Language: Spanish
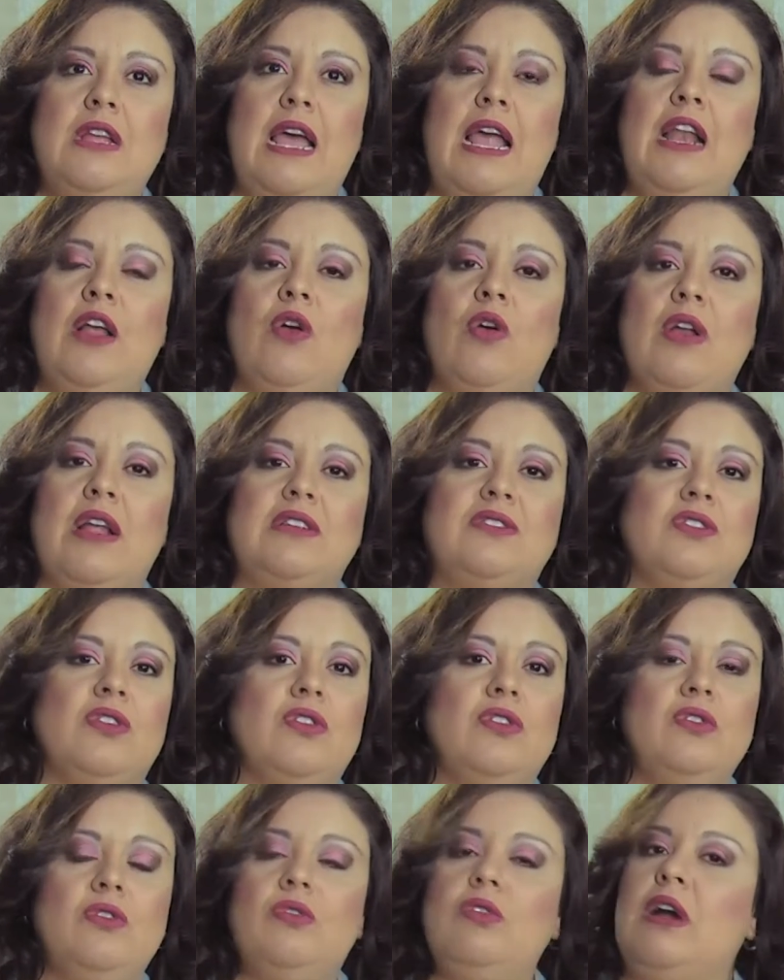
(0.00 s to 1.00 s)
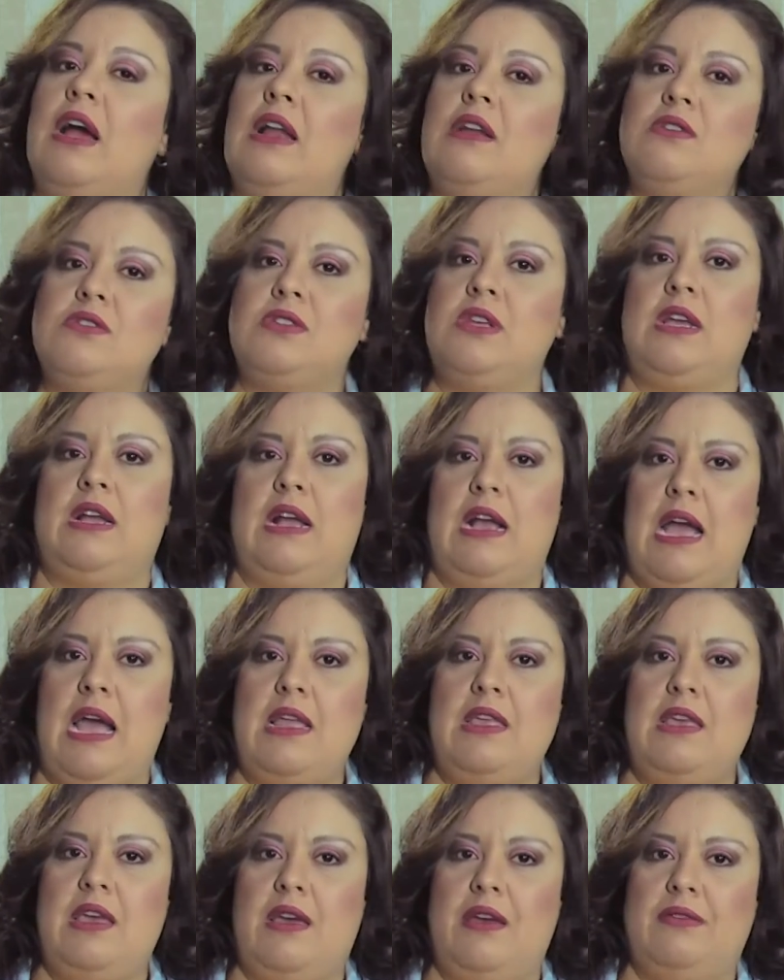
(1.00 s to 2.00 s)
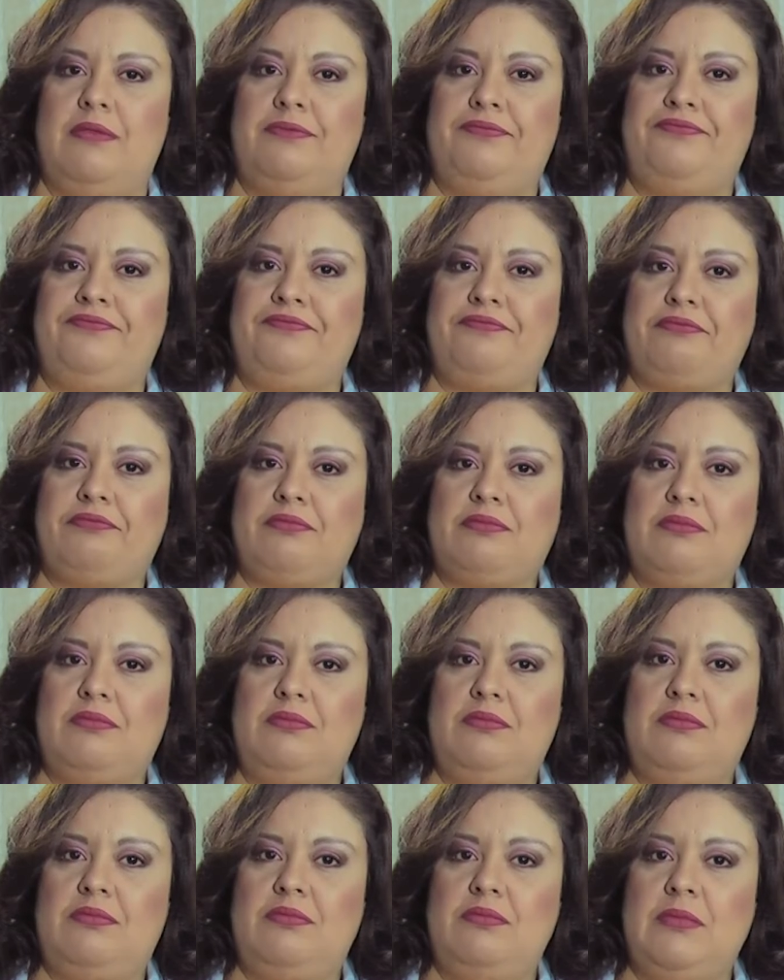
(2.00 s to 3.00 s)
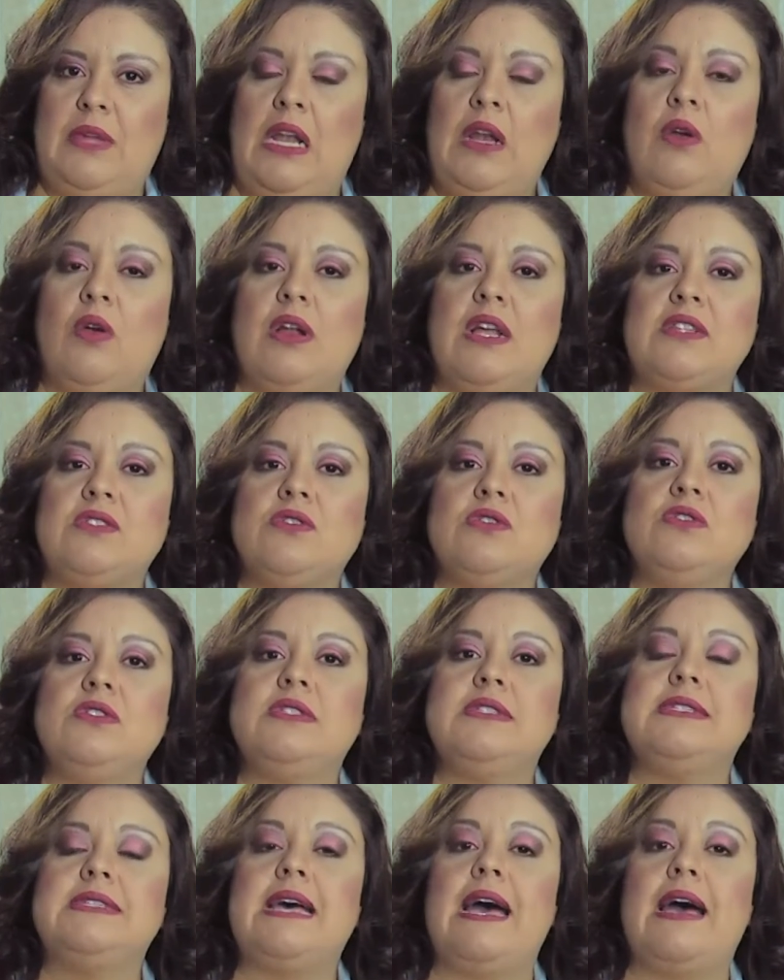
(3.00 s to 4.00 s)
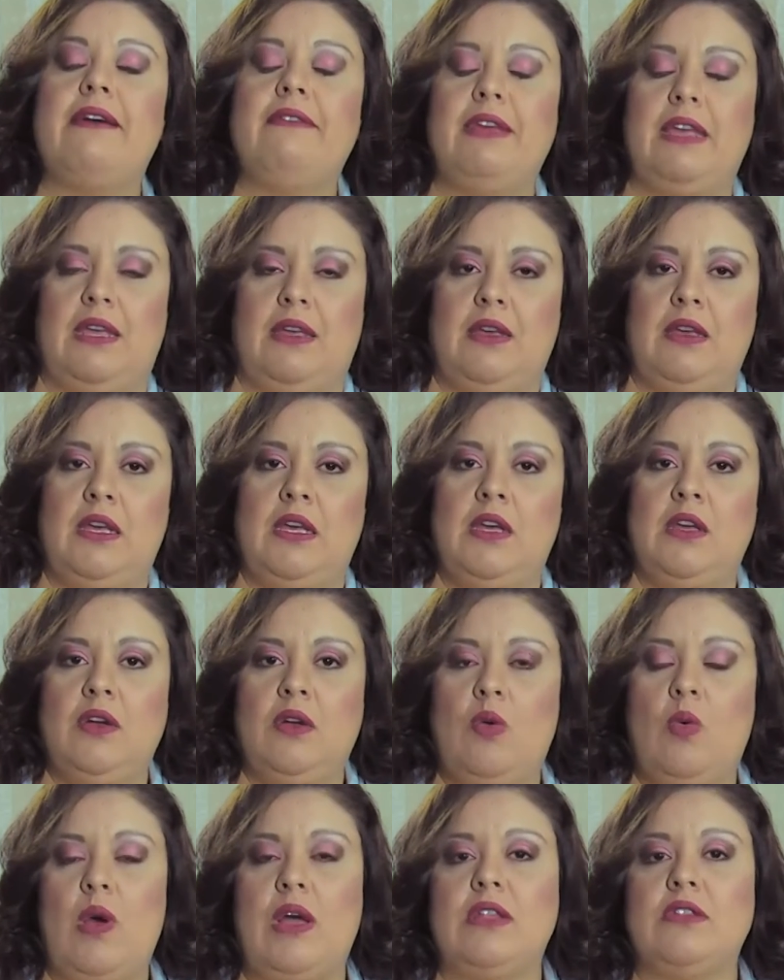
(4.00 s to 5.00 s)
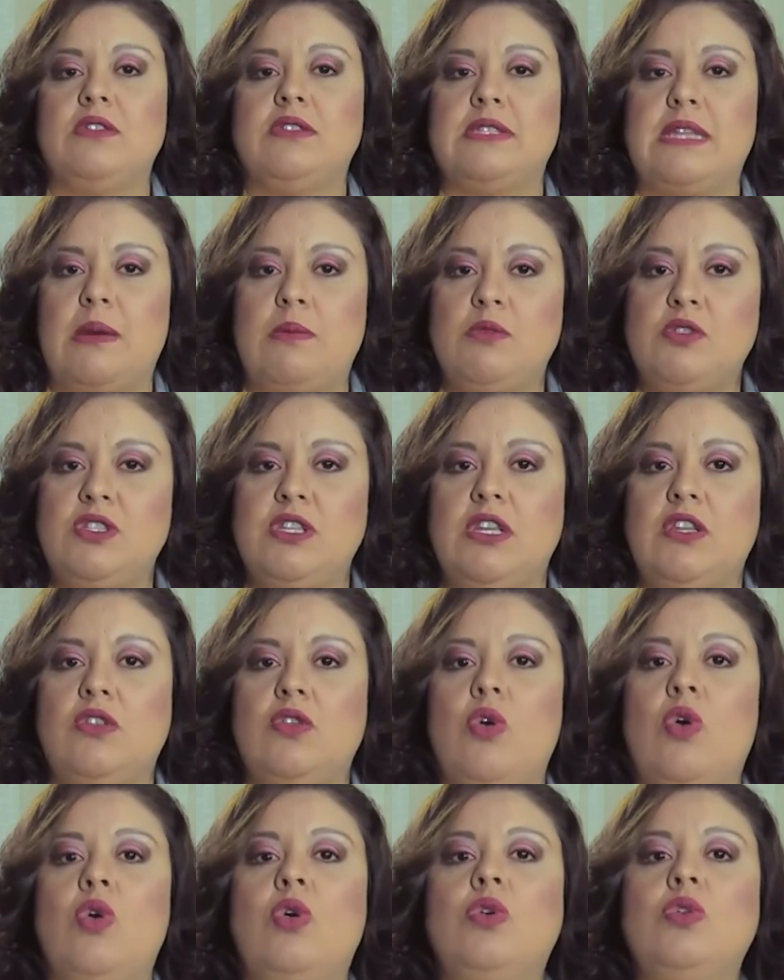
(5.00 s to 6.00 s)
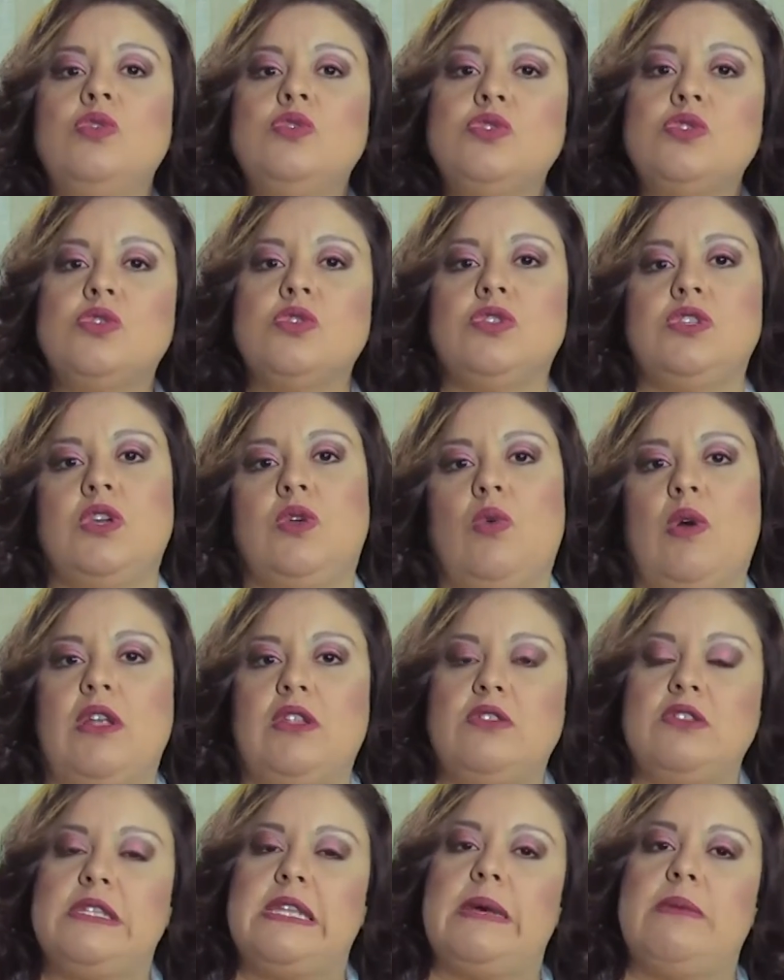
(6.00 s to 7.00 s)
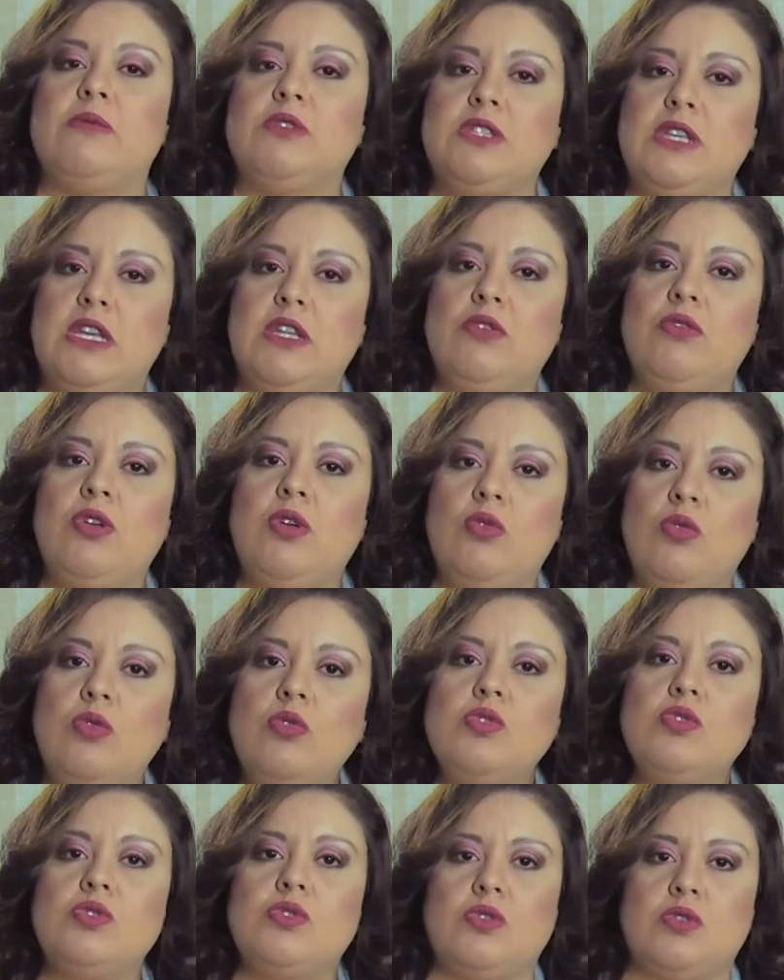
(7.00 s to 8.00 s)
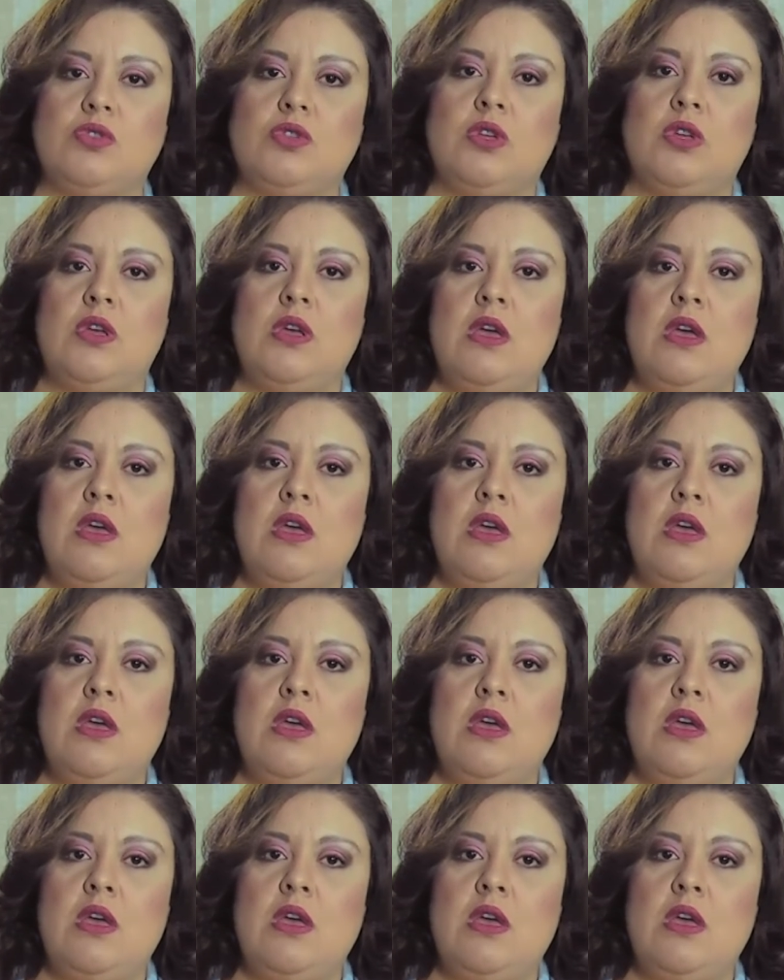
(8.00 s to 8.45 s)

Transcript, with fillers: el corazón nunca nos engaña. El corazón sabe cuándo estamos siendo justos y cuándo estamos siendo injustos.